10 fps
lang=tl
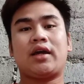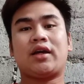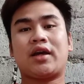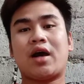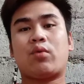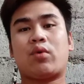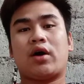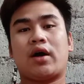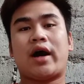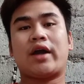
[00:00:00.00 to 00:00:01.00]
ikaw,
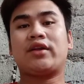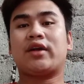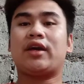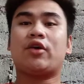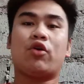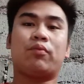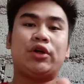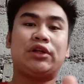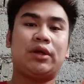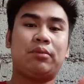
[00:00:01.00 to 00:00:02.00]
ay naging
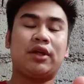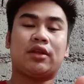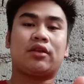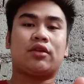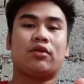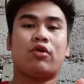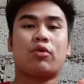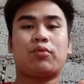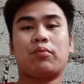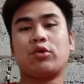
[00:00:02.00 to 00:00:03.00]
over limit
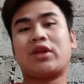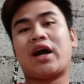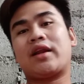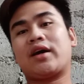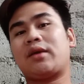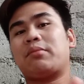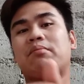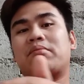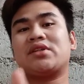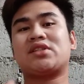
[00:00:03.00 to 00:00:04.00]
or pupunta ka ng
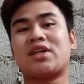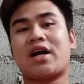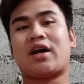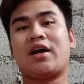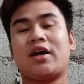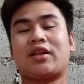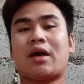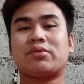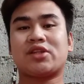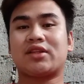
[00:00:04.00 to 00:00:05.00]
ibang bansa
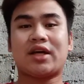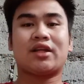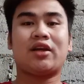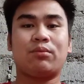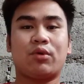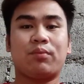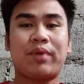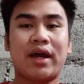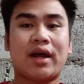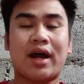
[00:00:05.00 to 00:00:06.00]
tapos ang dadalhin mong
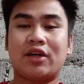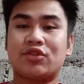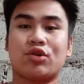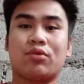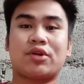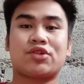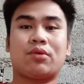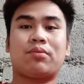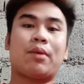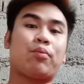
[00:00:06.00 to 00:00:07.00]
pera ay
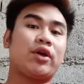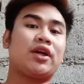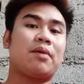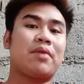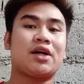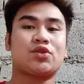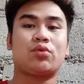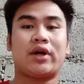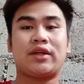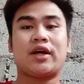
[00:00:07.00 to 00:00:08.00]
sobra-sobra, pwede kang
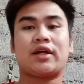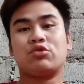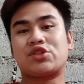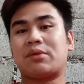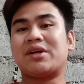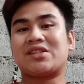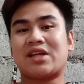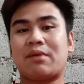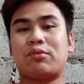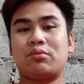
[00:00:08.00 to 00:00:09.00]
makasuhan yan. Doon sa
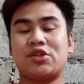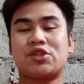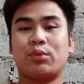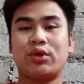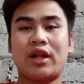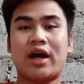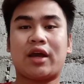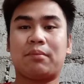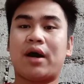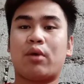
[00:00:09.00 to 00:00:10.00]
bansa po mismo nila
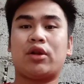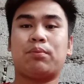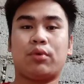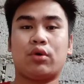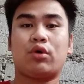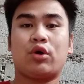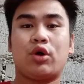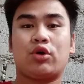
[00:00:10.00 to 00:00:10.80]
ay bawal po